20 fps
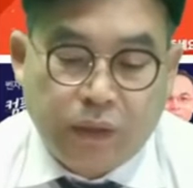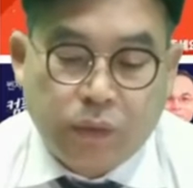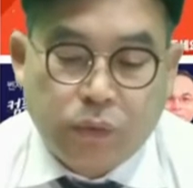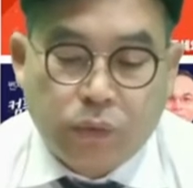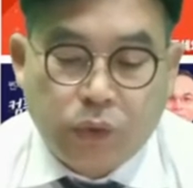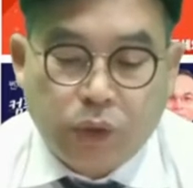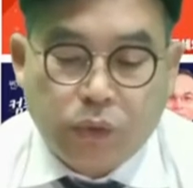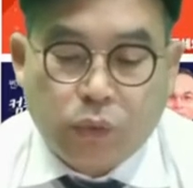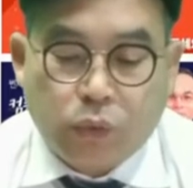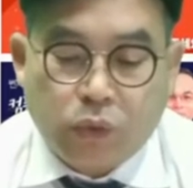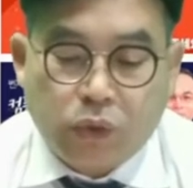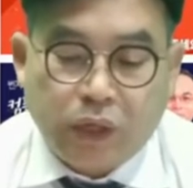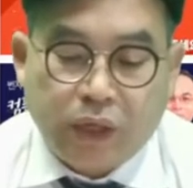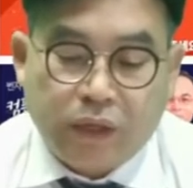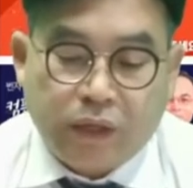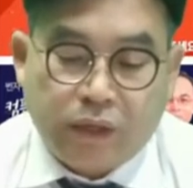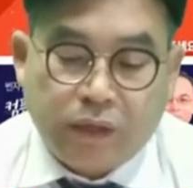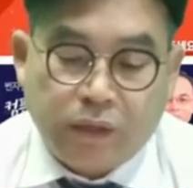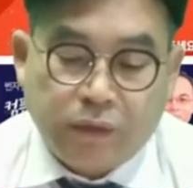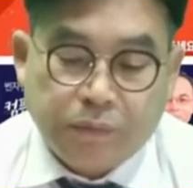우리
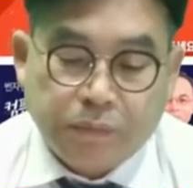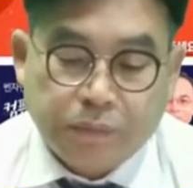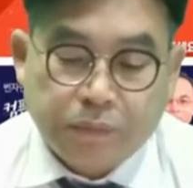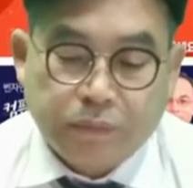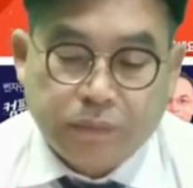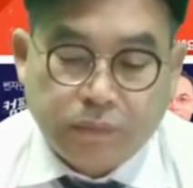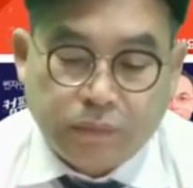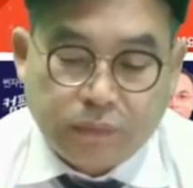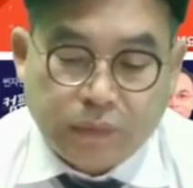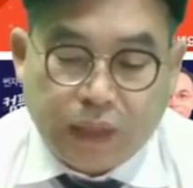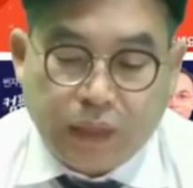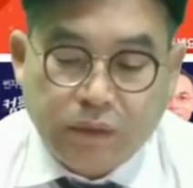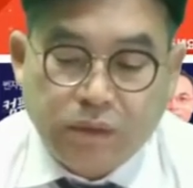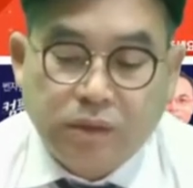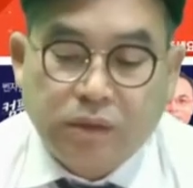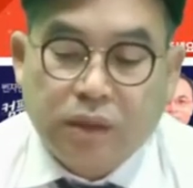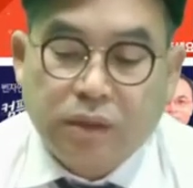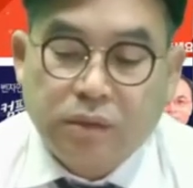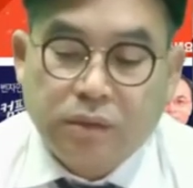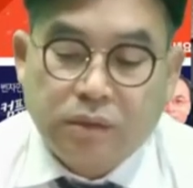국회
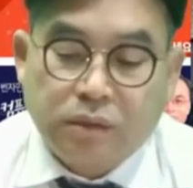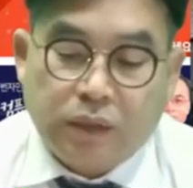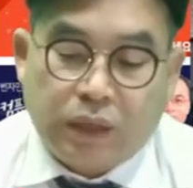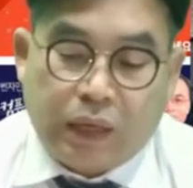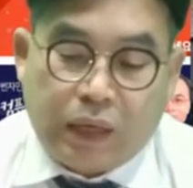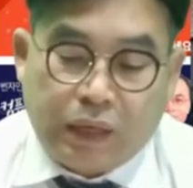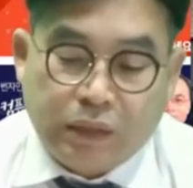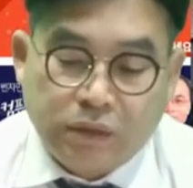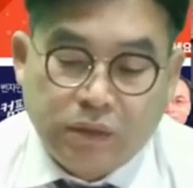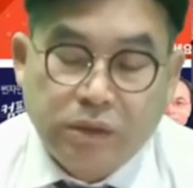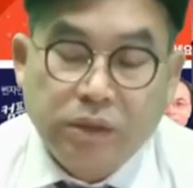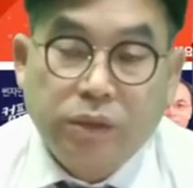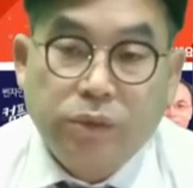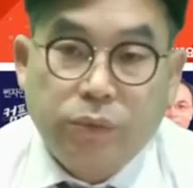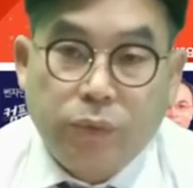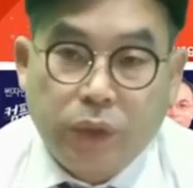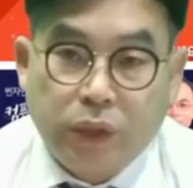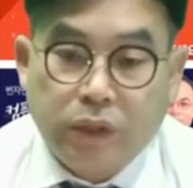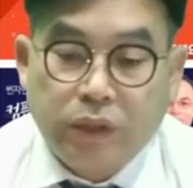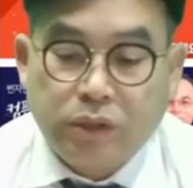
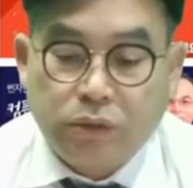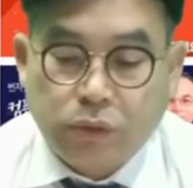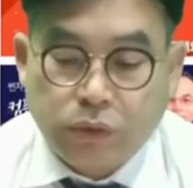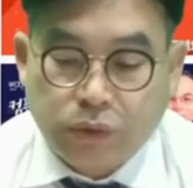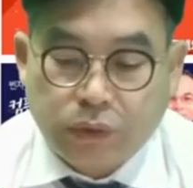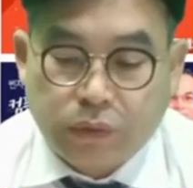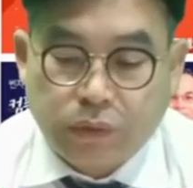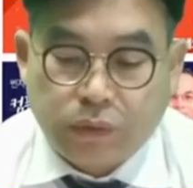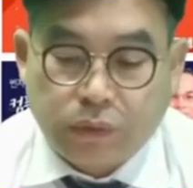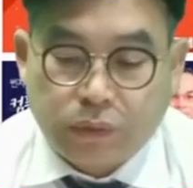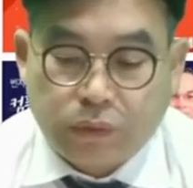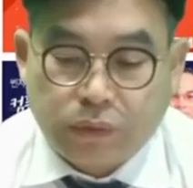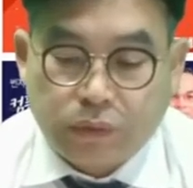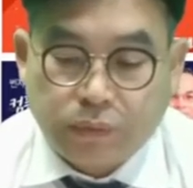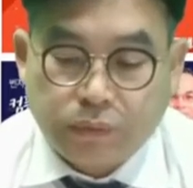행정안전위원회 소속